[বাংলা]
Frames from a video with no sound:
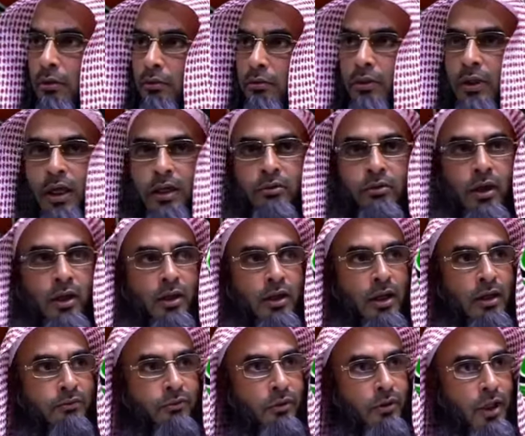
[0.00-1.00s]
উরি হালকা
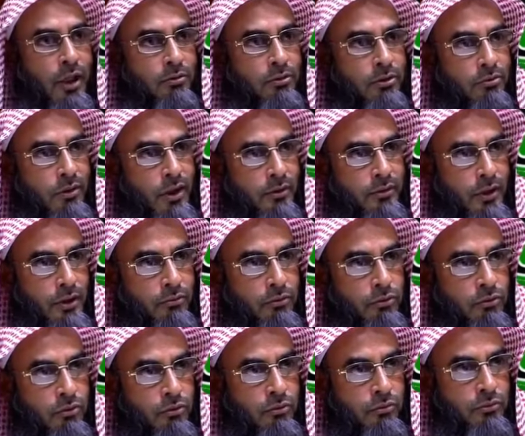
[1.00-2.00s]
আপনার আবুদ মাত
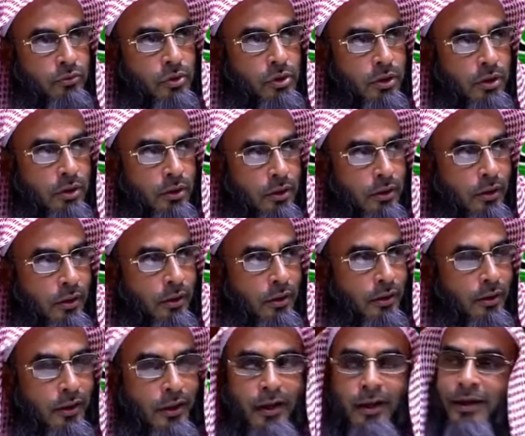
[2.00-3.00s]
আবুদ জি
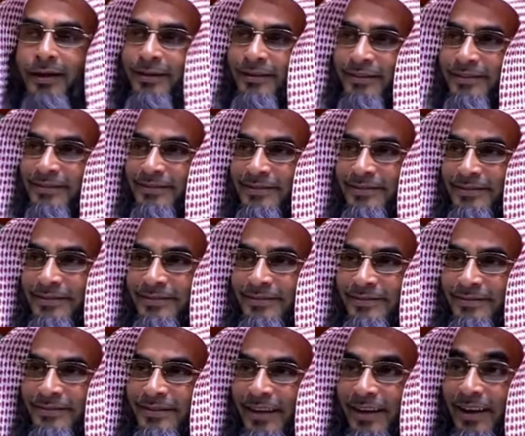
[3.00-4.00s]
আর
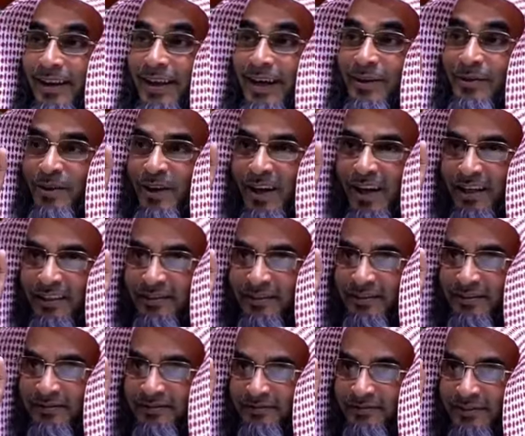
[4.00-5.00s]
আল্লাহ আহাত
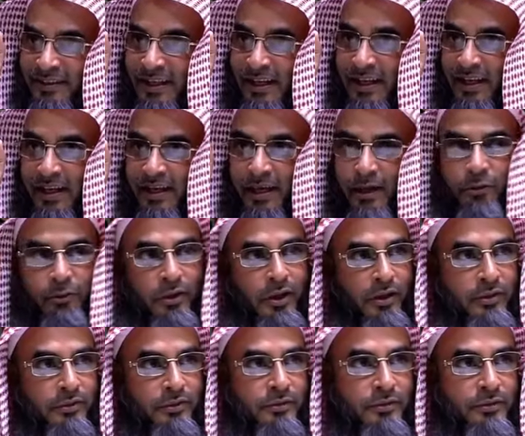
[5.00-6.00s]
আল্লাহ এক
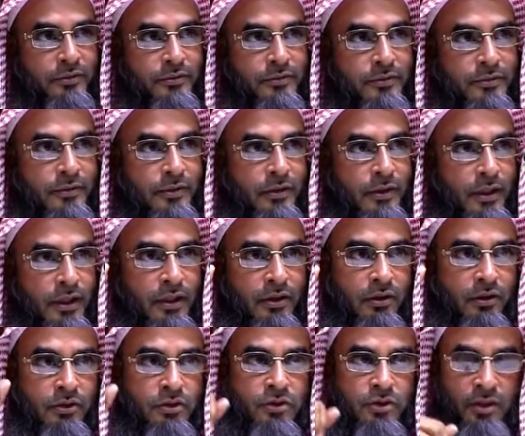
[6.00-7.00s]
এক এই
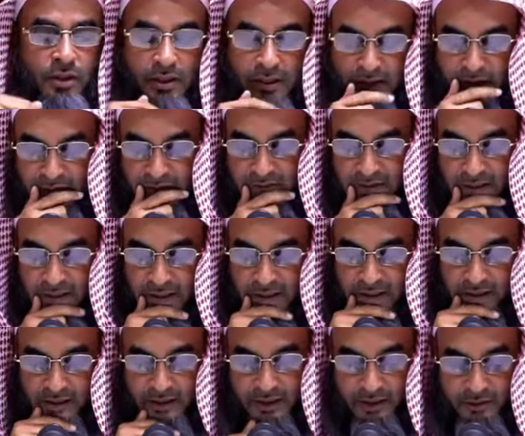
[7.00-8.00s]
রহস্যের কারণে
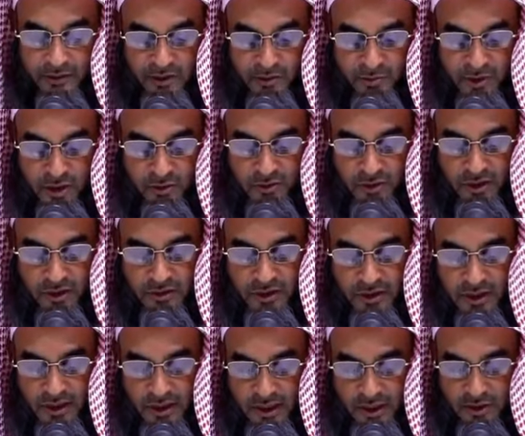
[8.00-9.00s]
এই সময়গুলিতে
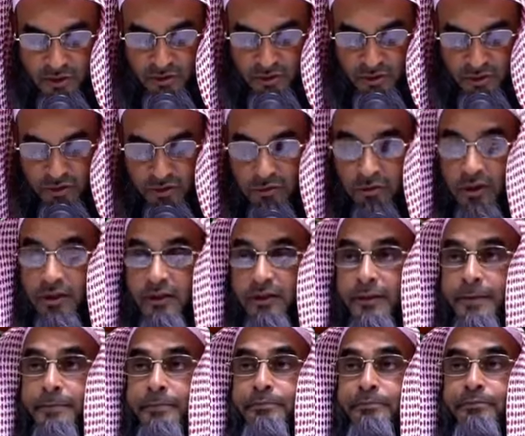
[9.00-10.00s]
এই
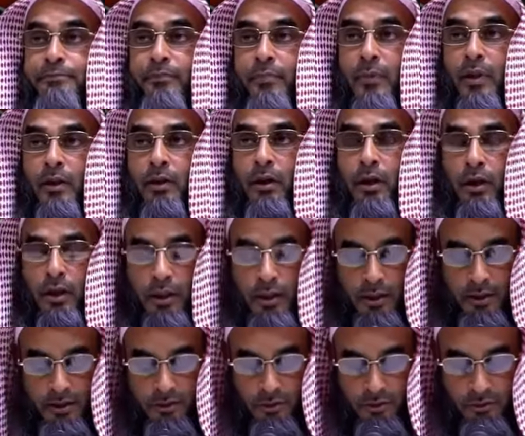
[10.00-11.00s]
সন্ন্যতগুলিতে
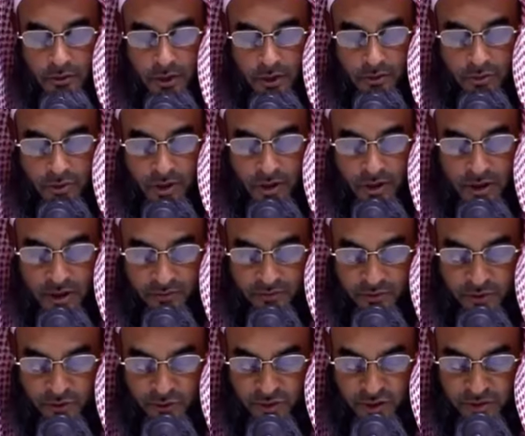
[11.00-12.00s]
এই সুরাসুরে
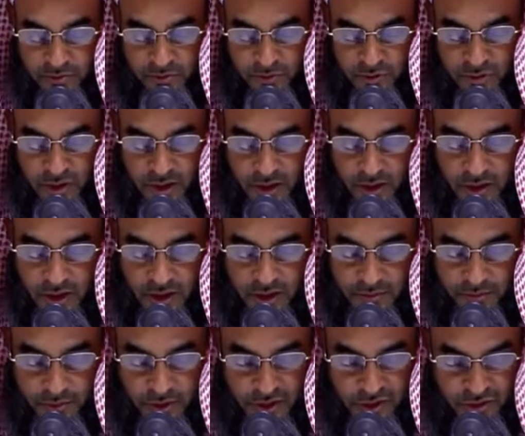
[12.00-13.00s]
কাফেরুন এবং এখলাস
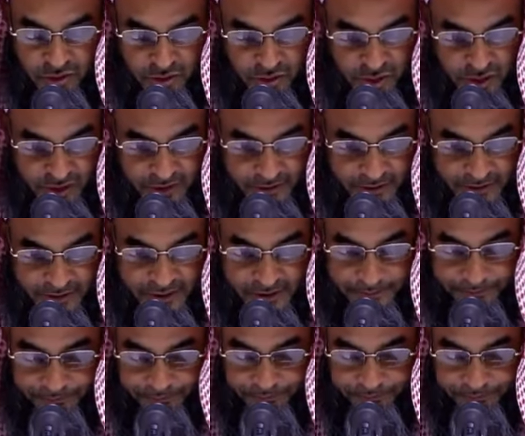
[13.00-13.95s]
পড়া সন্ন্যত জি